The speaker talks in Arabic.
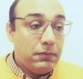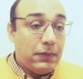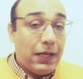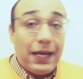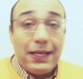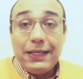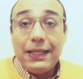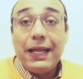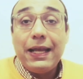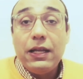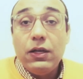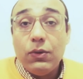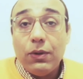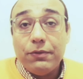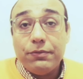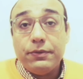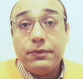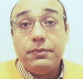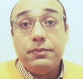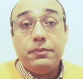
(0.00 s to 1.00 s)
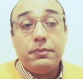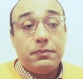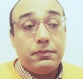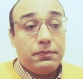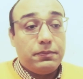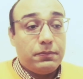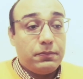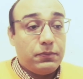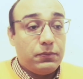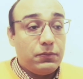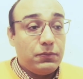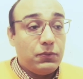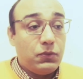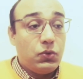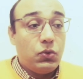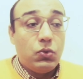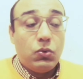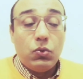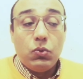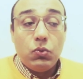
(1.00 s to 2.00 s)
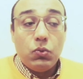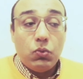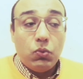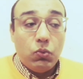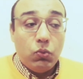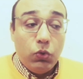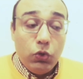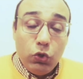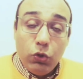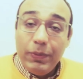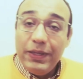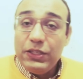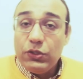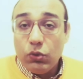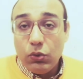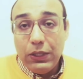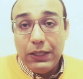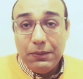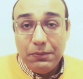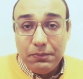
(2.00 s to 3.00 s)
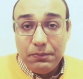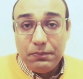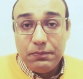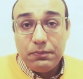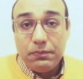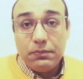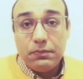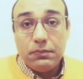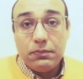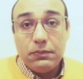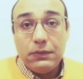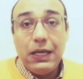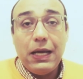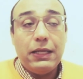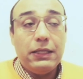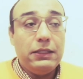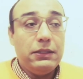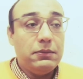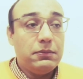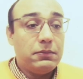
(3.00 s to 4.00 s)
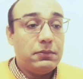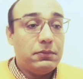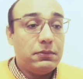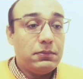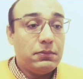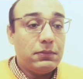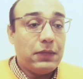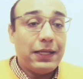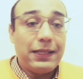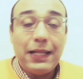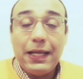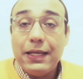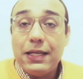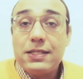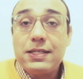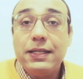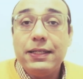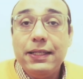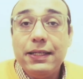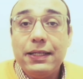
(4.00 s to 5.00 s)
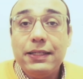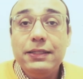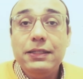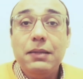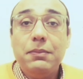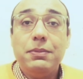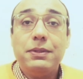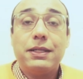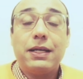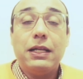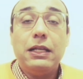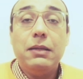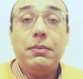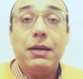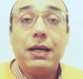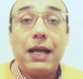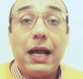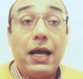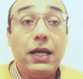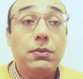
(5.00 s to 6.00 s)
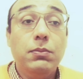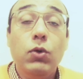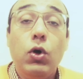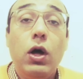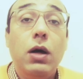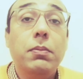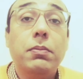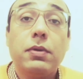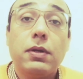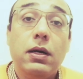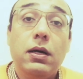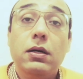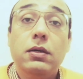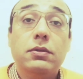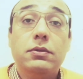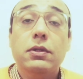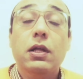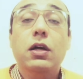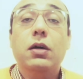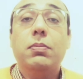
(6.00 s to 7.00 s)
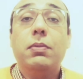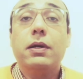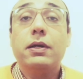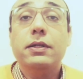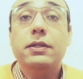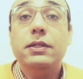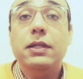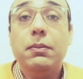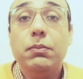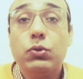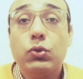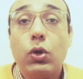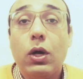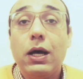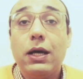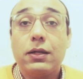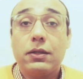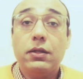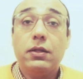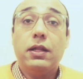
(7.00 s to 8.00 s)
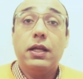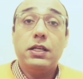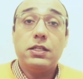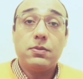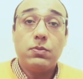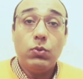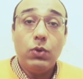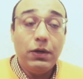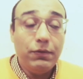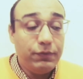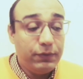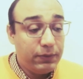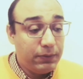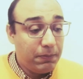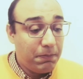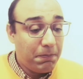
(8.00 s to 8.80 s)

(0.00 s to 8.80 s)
أنا داخل الوفد واليومين دول يعني هتلاقي ناس كتير جدا بتكلمك عن مؤامرة ضخمة جدا بتحاكم حزب الوفد